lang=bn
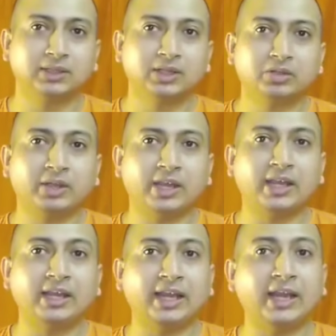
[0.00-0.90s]
তো
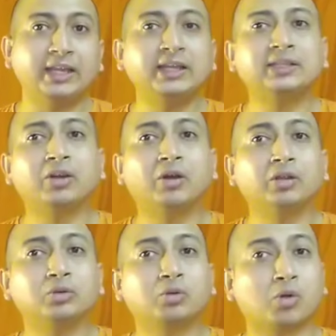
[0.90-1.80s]
এই এডিট
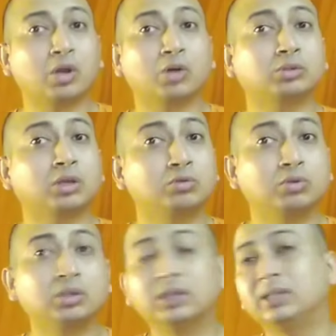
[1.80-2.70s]
হয়তো করোনা কোথাও
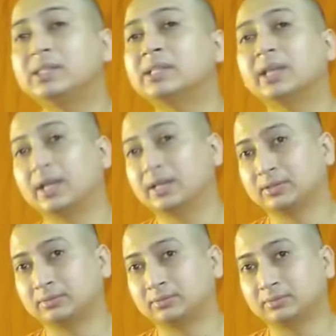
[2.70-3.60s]
করতে দিচ্ছে না
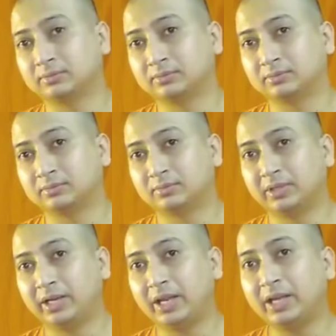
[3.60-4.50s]

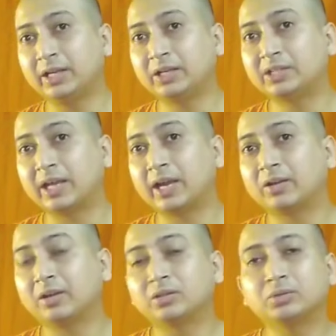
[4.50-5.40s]
এডিটের জায়গাটা
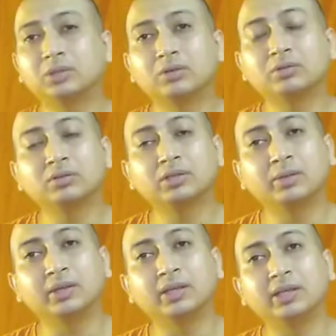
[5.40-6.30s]
হয়তো কোথাও কোথাও
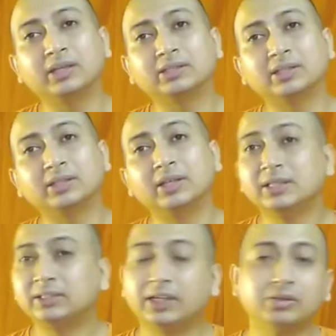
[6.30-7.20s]
থেমে গিয়েছে
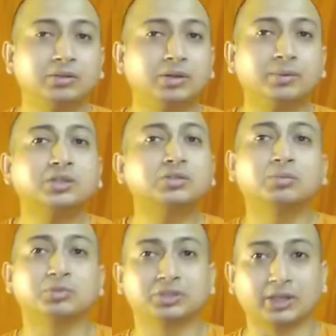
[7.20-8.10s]
সেই জন্য আমাদের
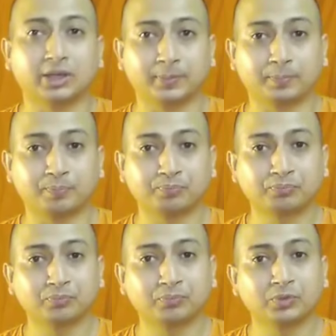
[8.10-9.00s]
সমস্যা
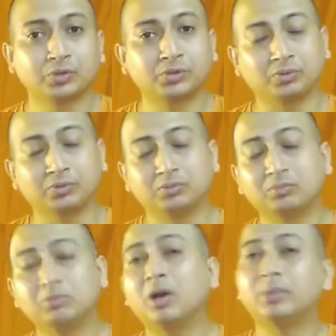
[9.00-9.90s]
চলুন
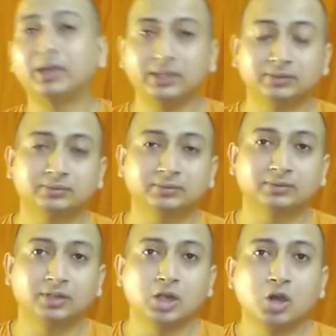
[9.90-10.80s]
মহামারী
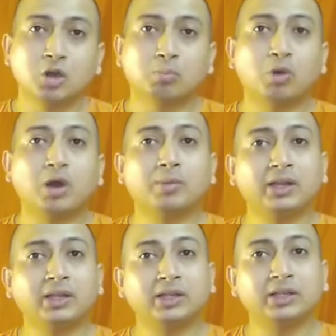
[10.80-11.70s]

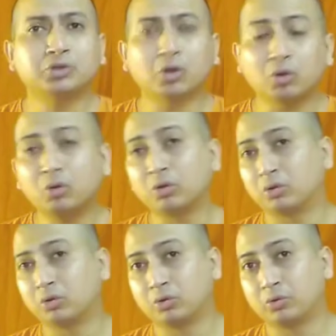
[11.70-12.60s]
মহামারী কি যখন
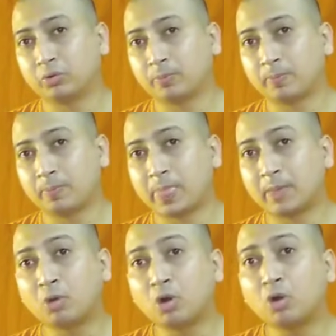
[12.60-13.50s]

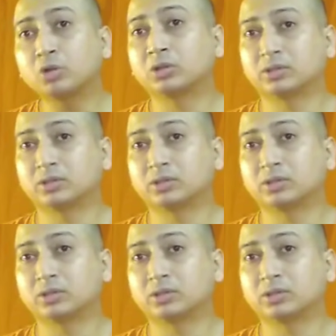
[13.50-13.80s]
মহৎ